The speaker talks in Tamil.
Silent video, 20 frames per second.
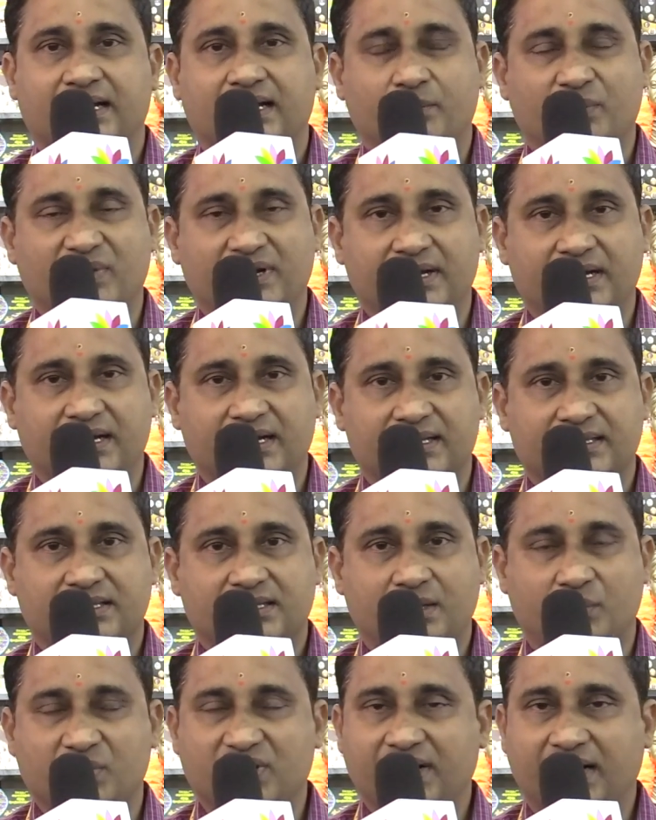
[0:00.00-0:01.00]
நம்ம
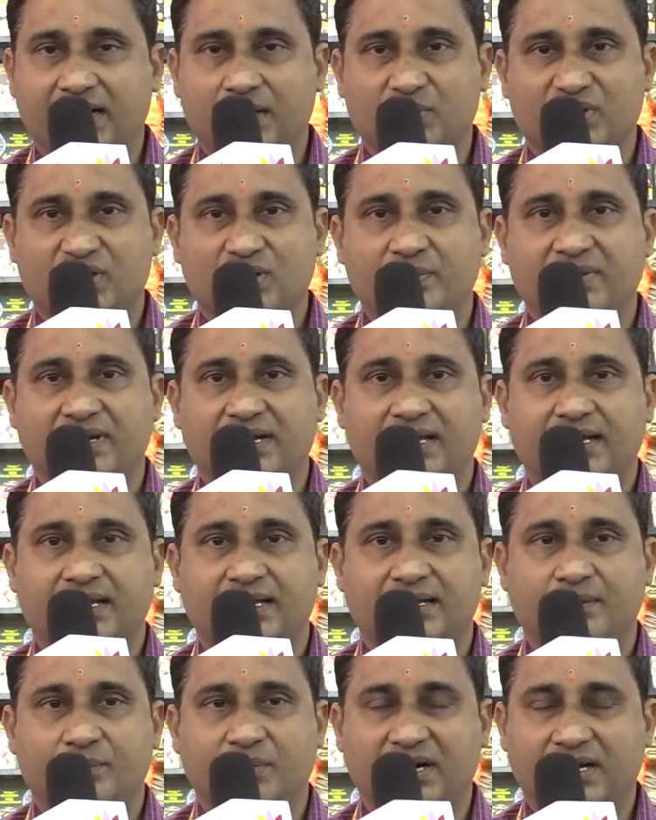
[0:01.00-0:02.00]
தமிழ்நாடு மட்டும் இல்லை
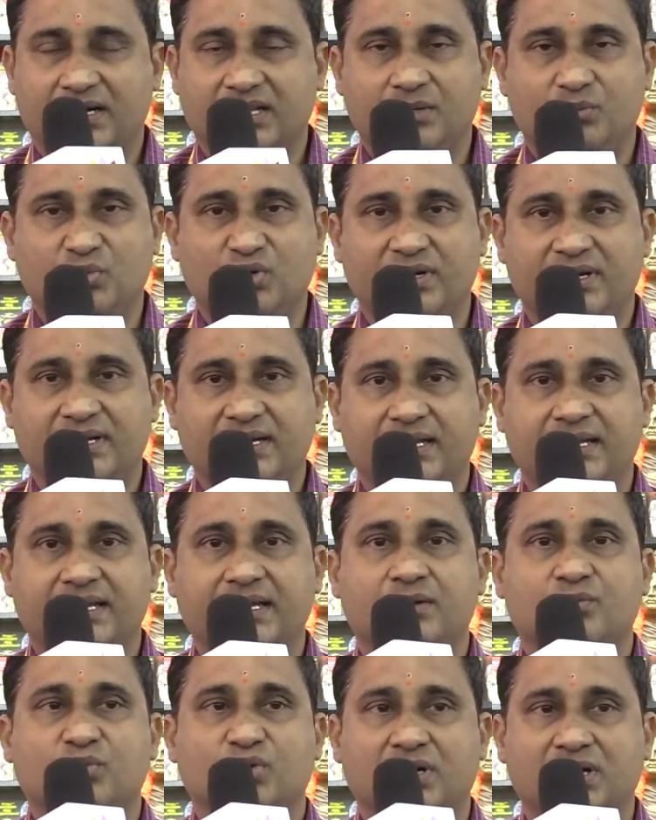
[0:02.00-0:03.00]
பாரதம் முழுக்க
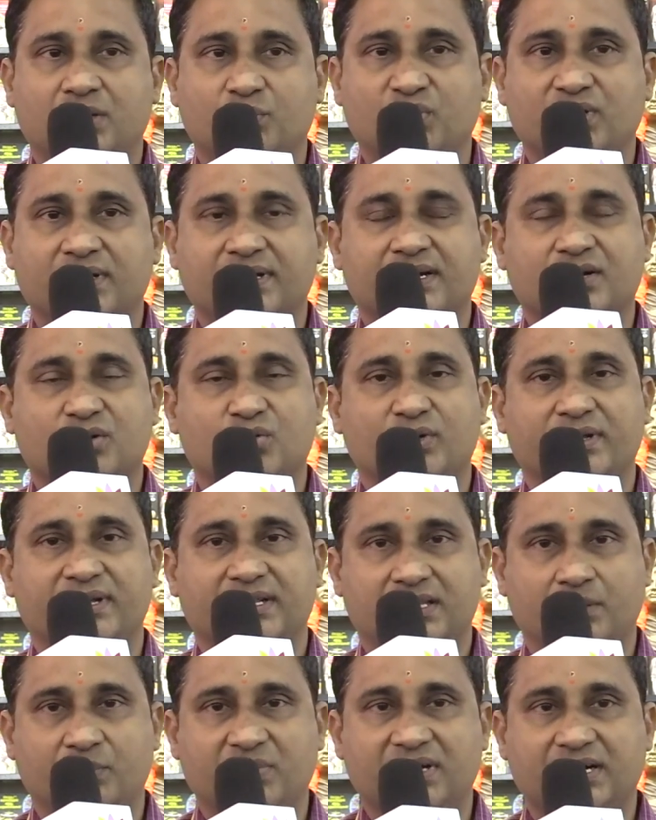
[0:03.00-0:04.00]
ஏன் உலகம் முழுக்க இருக்கக்கூடிய
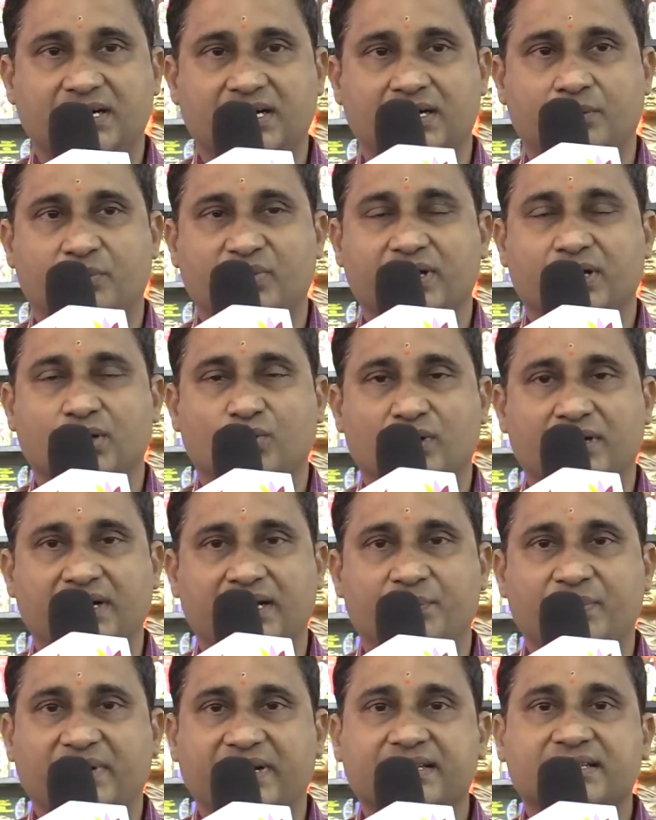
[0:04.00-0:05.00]
தமிழர்கள் நம்முடைய
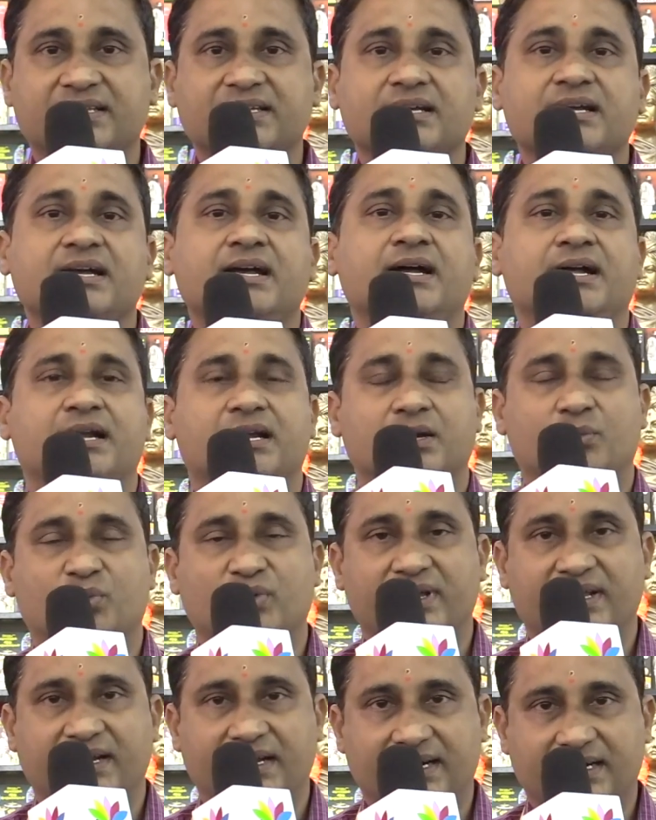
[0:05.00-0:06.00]
நூல்களை படித்து
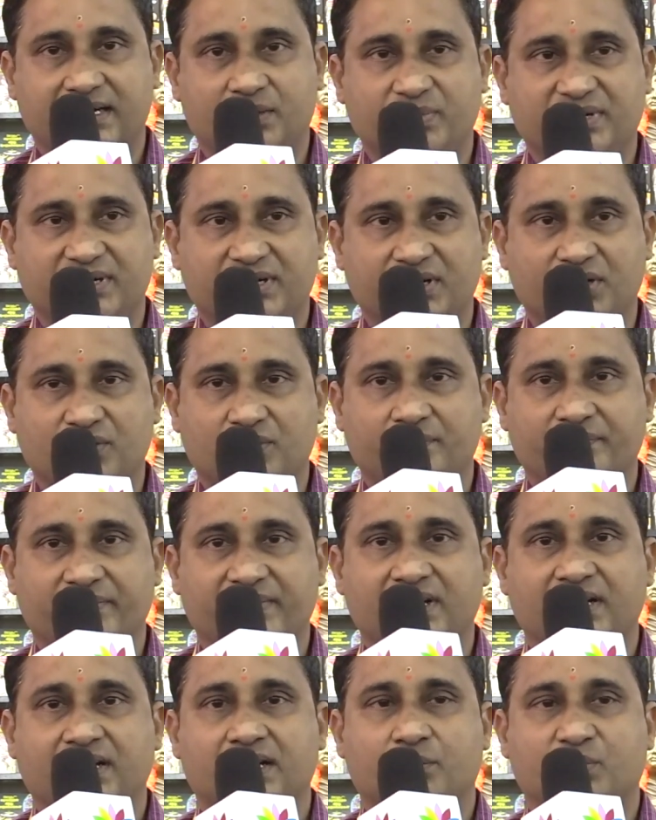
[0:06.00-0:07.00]
நம்முடைய நாட்டை பற்றியும்
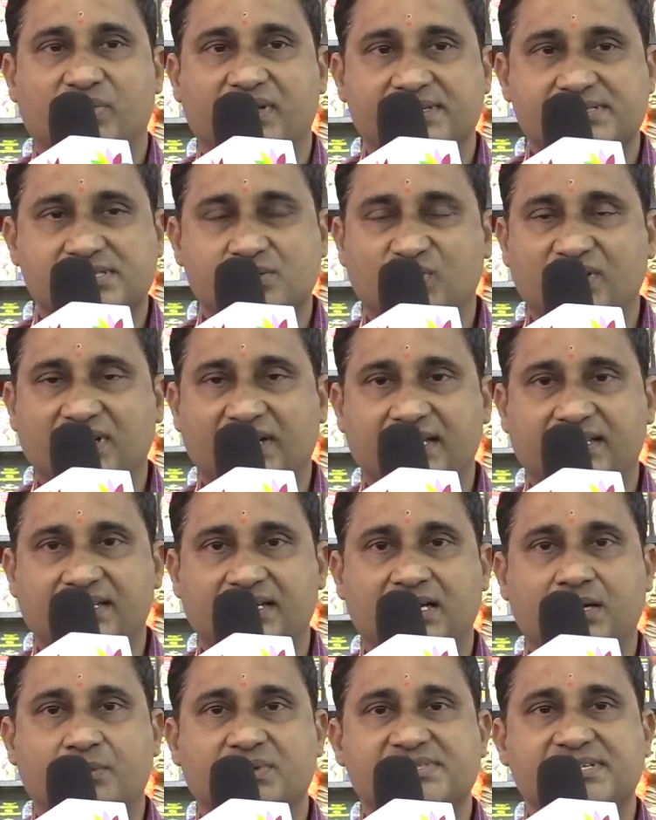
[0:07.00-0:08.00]
நம்முடைய
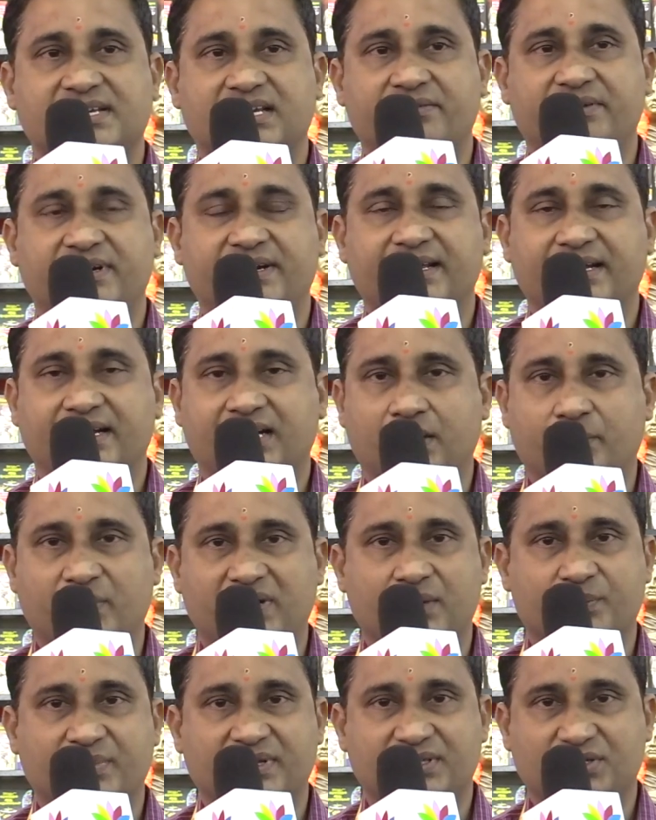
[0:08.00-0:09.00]
சமுதாயத்தில் நாம் செய்ய வேண்டிய
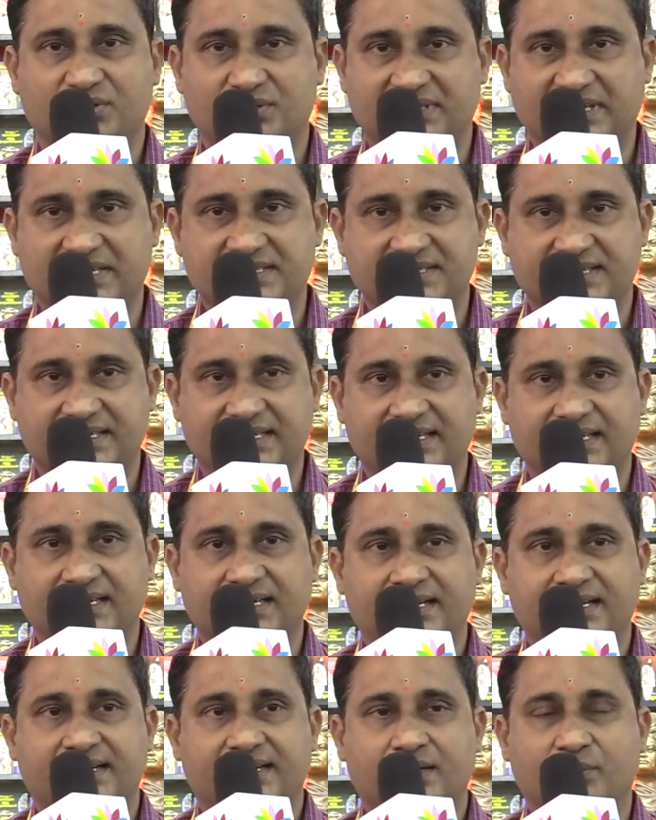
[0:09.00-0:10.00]
கடமைகள் பற்றியும் தெரிஞ்சிக்க
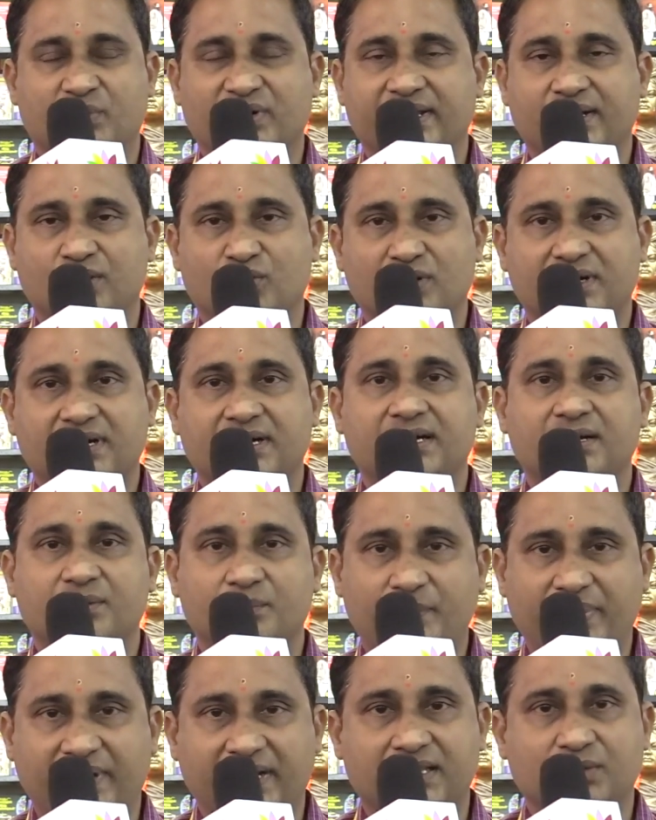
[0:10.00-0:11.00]
நம்முடைய நூல்கள்
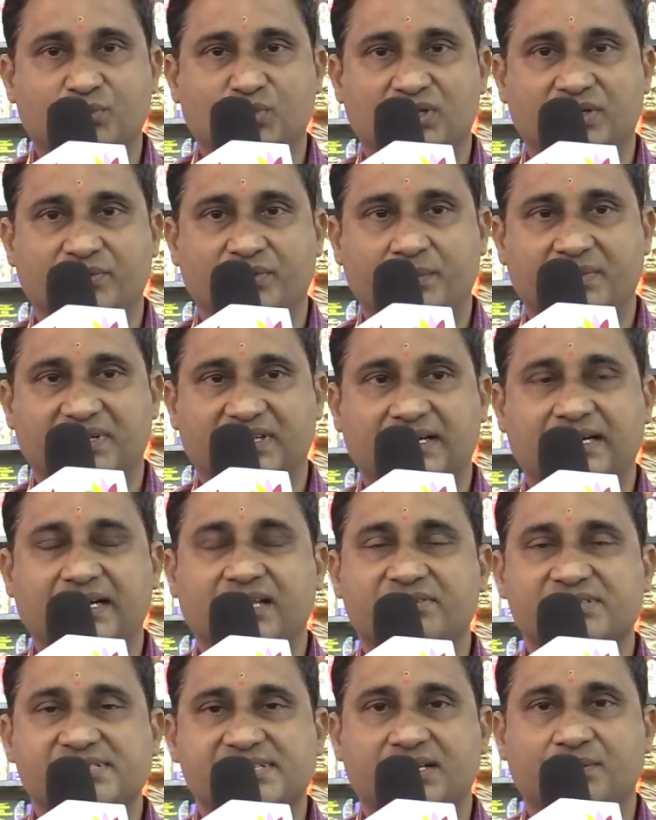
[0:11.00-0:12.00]
பெரிதும் உதவும்
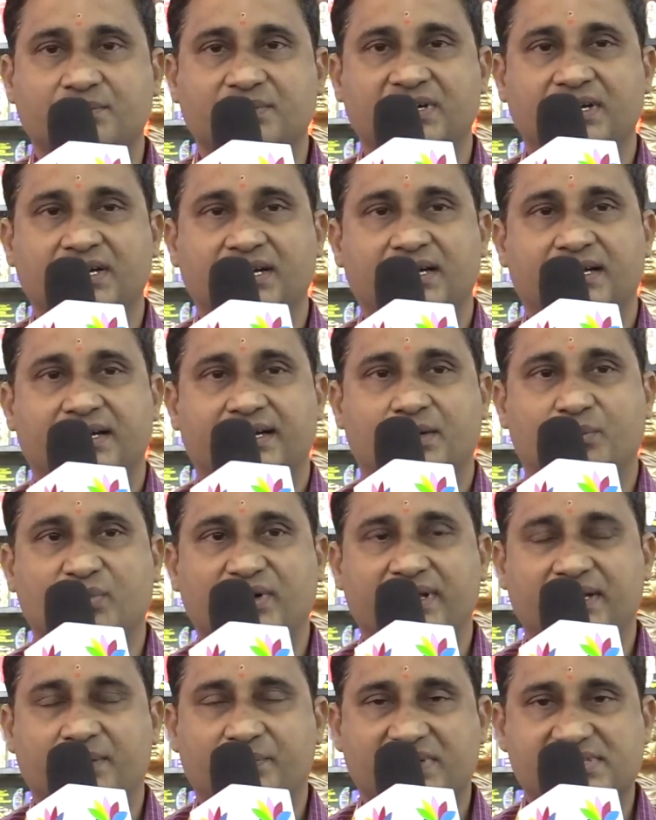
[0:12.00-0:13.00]
அதனால் அவசியம்
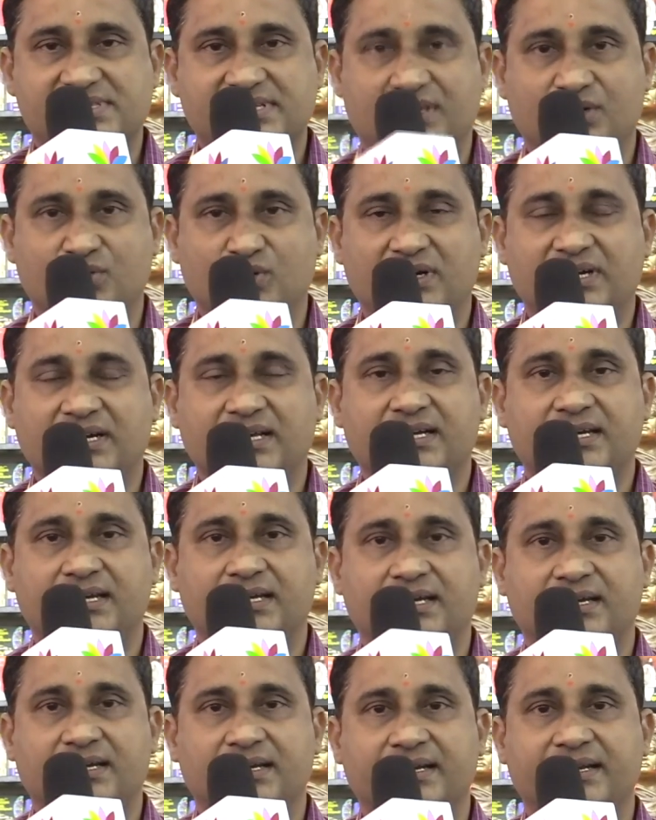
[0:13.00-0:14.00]
நம்முடைய பிரசுர நூல்களுக்கு
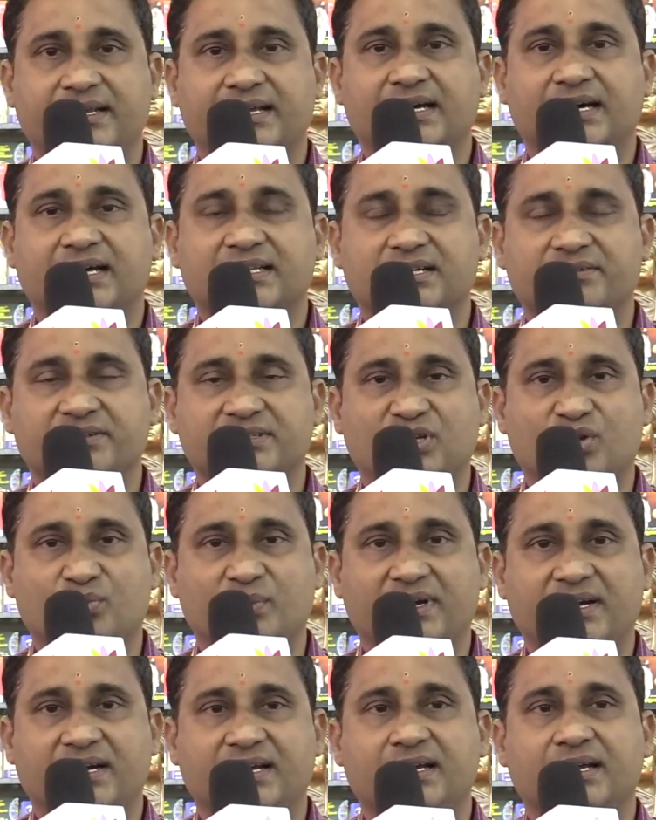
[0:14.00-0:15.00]
நீங்கள் ஆதரவு
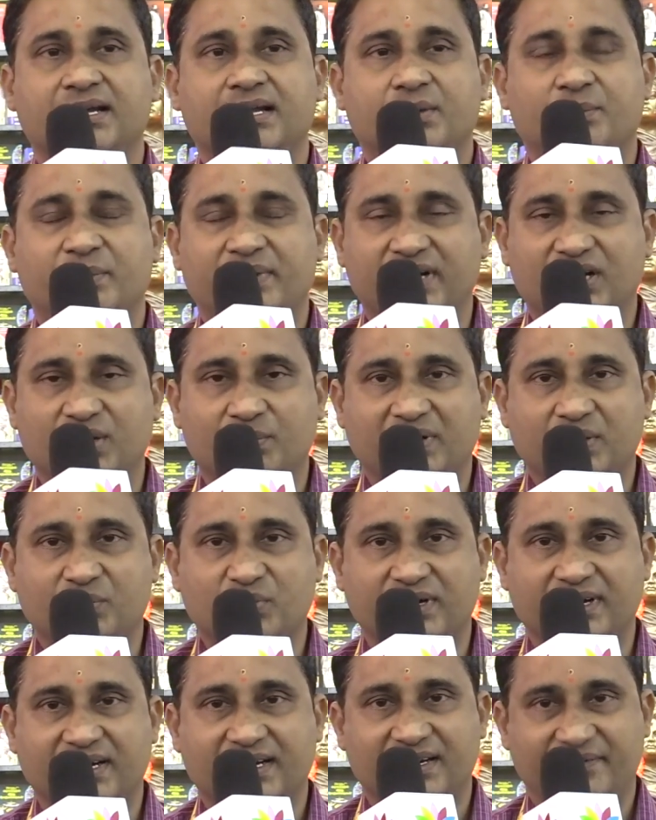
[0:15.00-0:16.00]
தருமாறு மீண்டும்
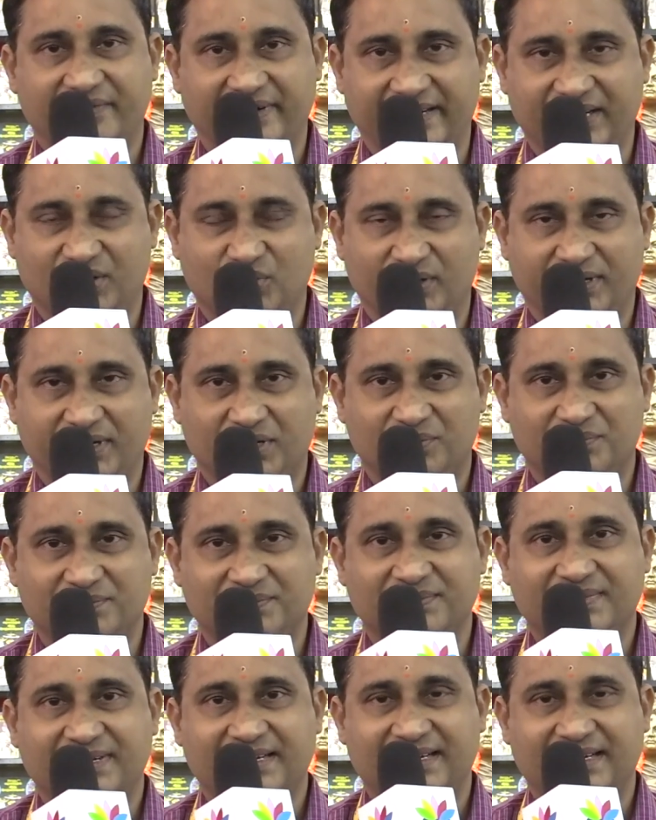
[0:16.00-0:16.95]
அன்புடன் வேண்டிக் கொள்கிறோம்